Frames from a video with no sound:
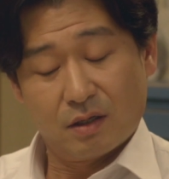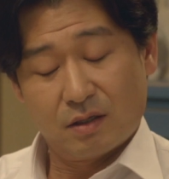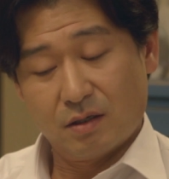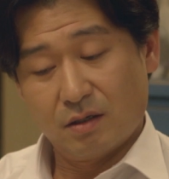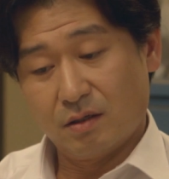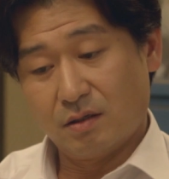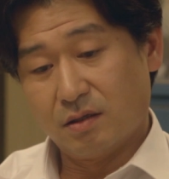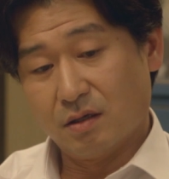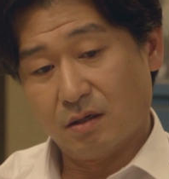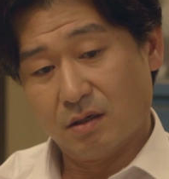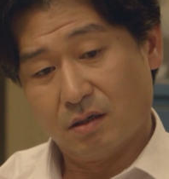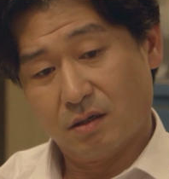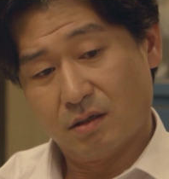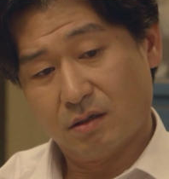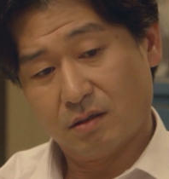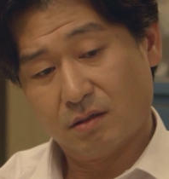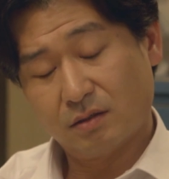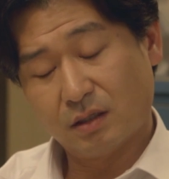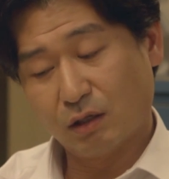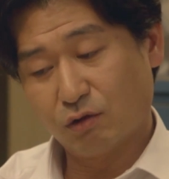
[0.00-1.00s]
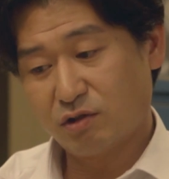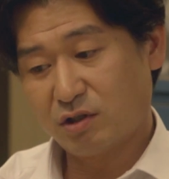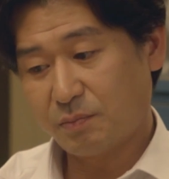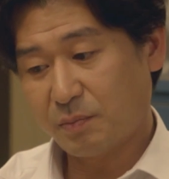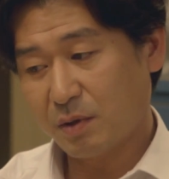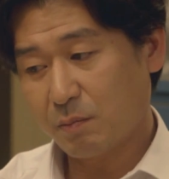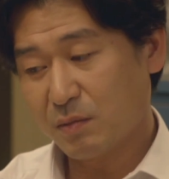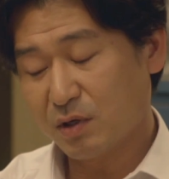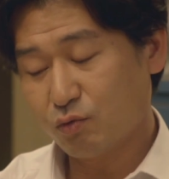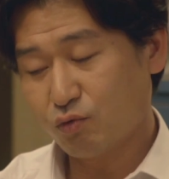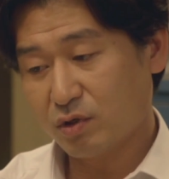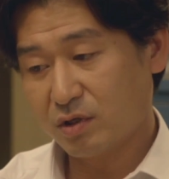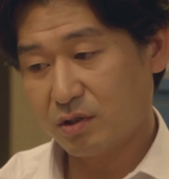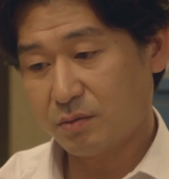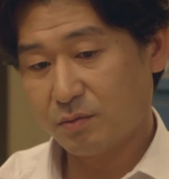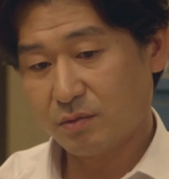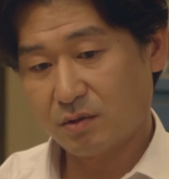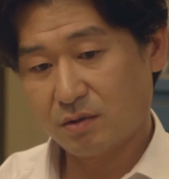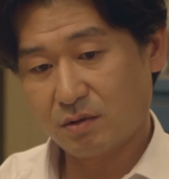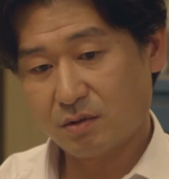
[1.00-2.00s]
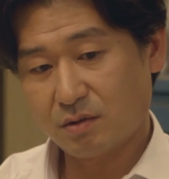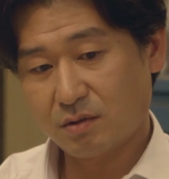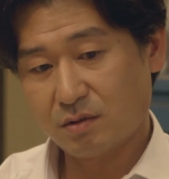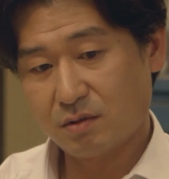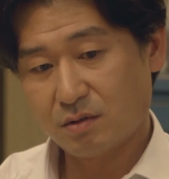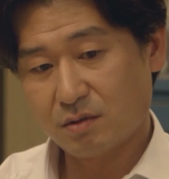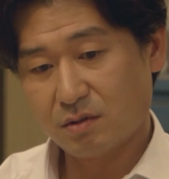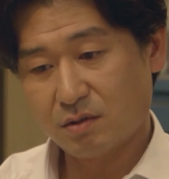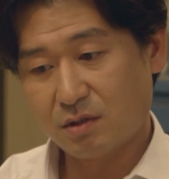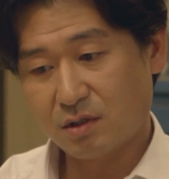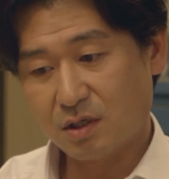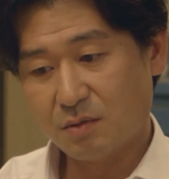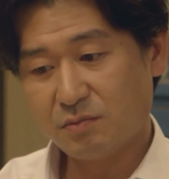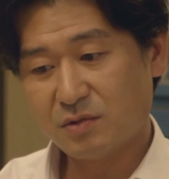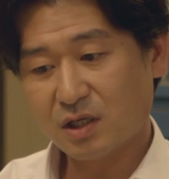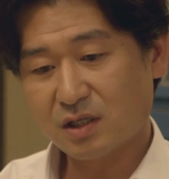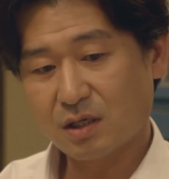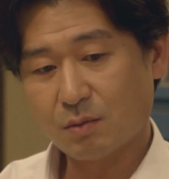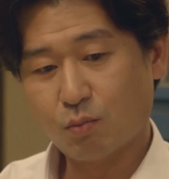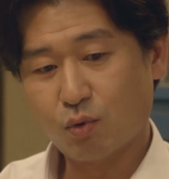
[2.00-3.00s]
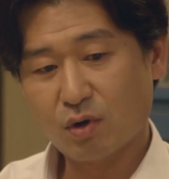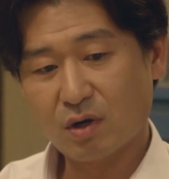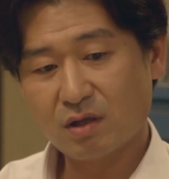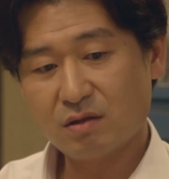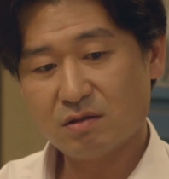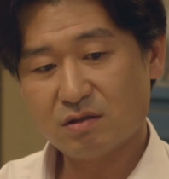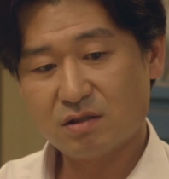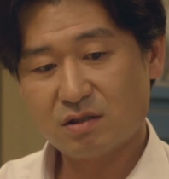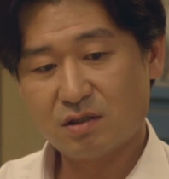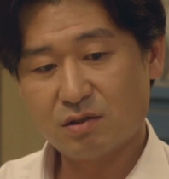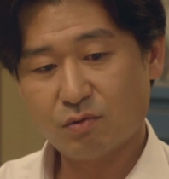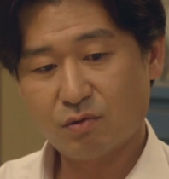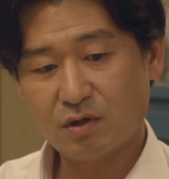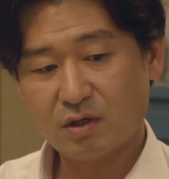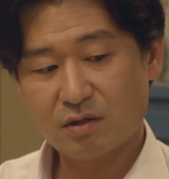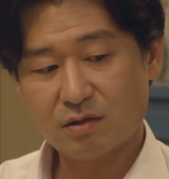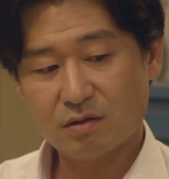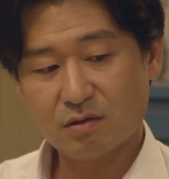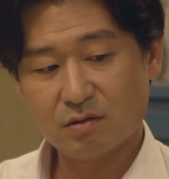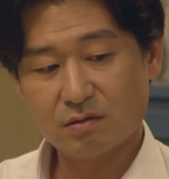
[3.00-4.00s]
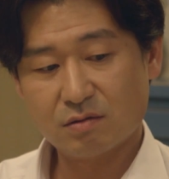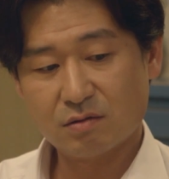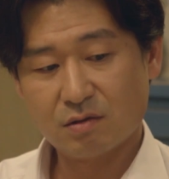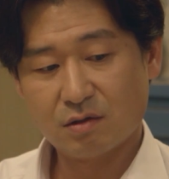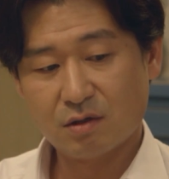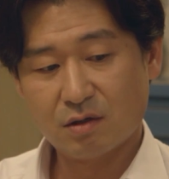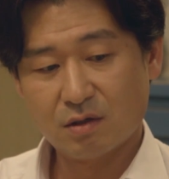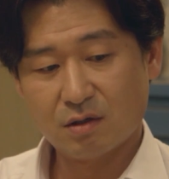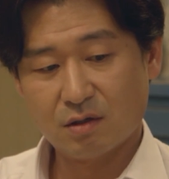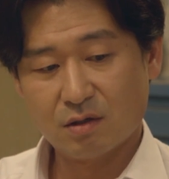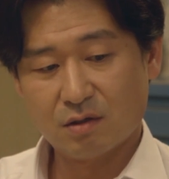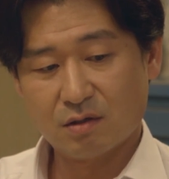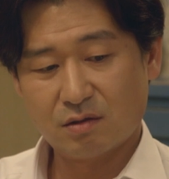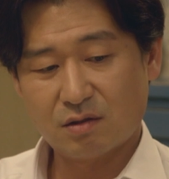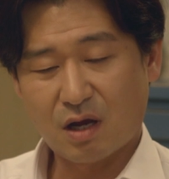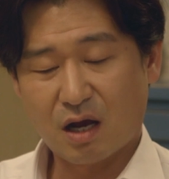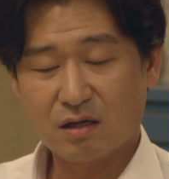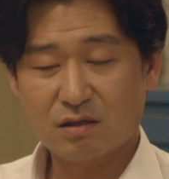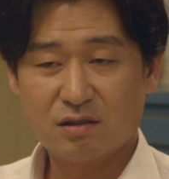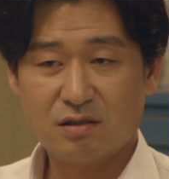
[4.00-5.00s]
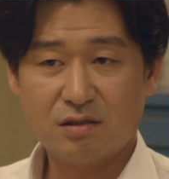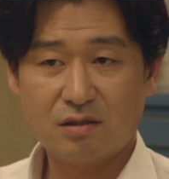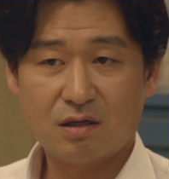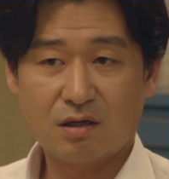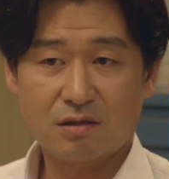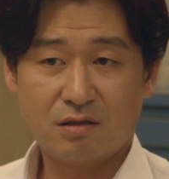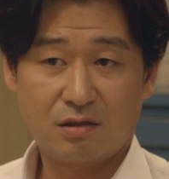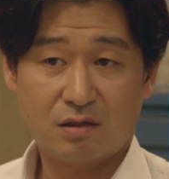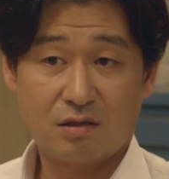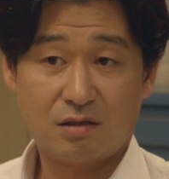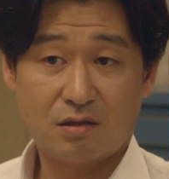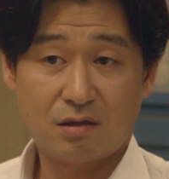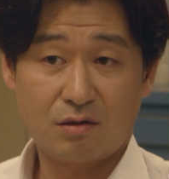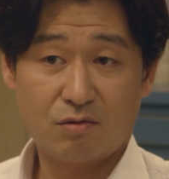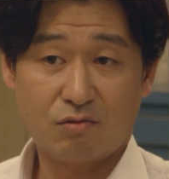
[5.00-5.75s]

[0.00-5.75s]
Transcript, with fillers: 하긴 나, 도 스펙만 좋았으면 김 차장 보란 듯이 지원해서 당신이랑 이키